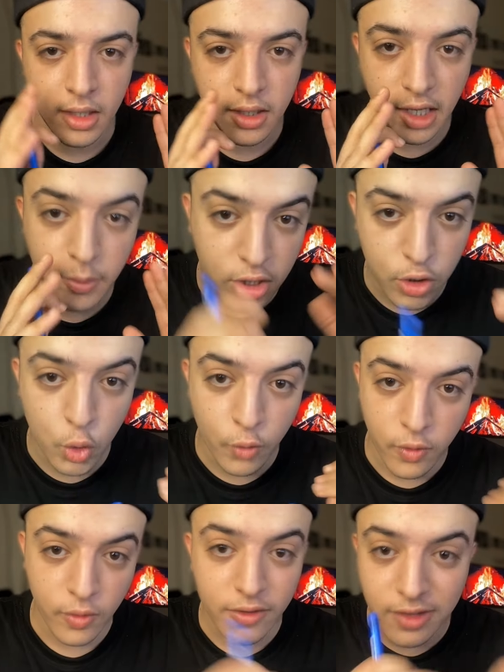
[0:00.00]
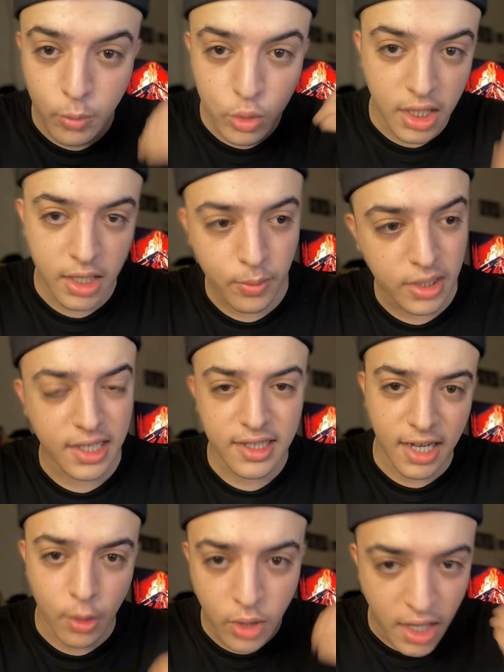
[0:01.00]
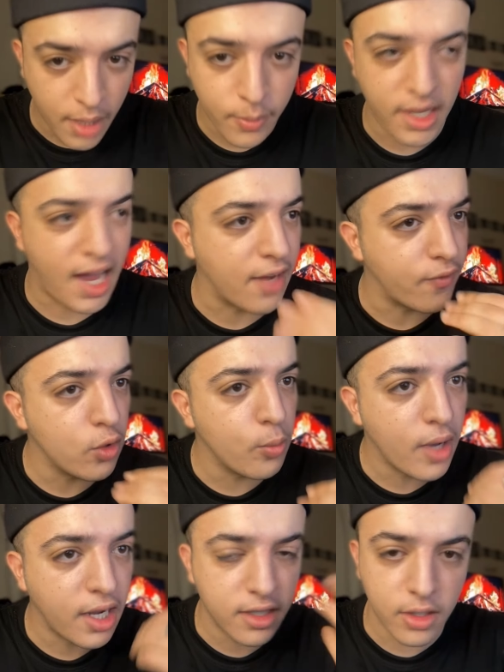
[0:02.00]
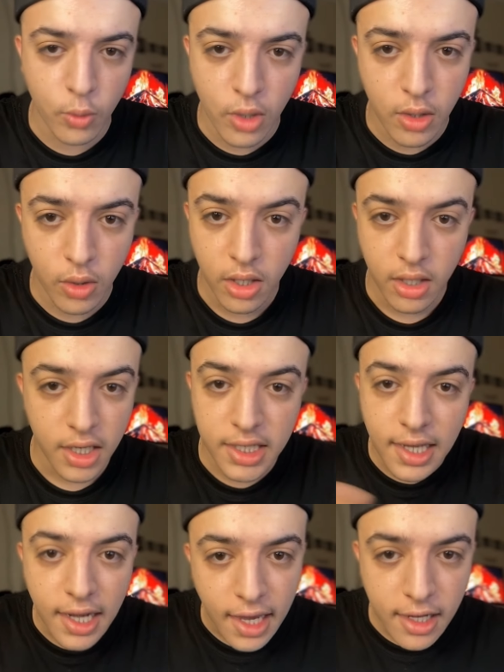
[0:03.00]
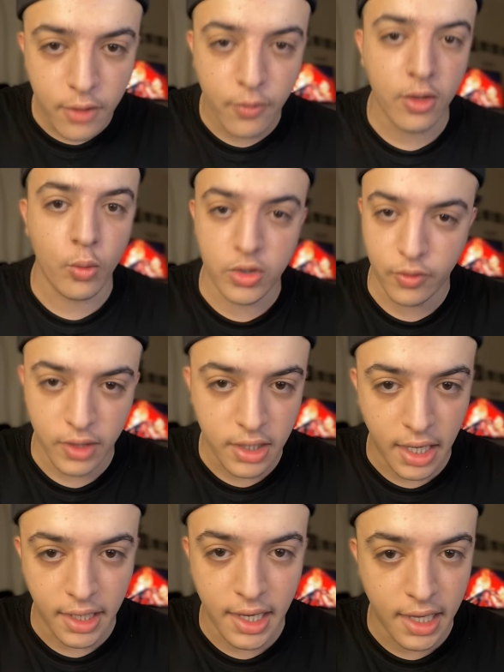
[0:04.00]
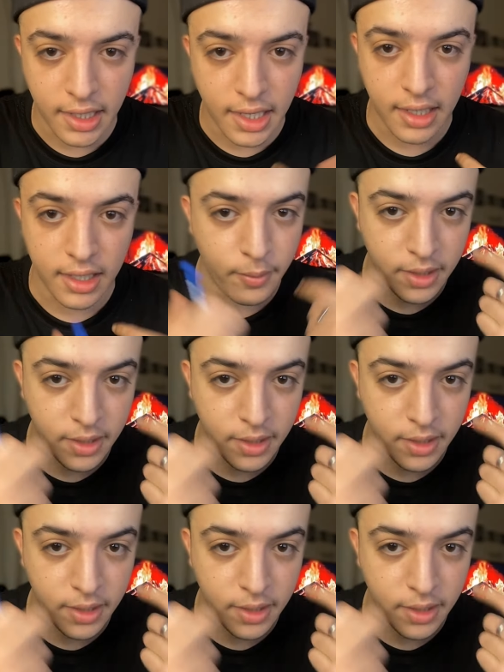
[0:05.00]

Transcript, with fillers: يعني كتشوف نفس المدربين كيدخلوا لعاب اللي عارفين وما غيديروا والو اذا الخلل فين واش فينا حنايا اللي ما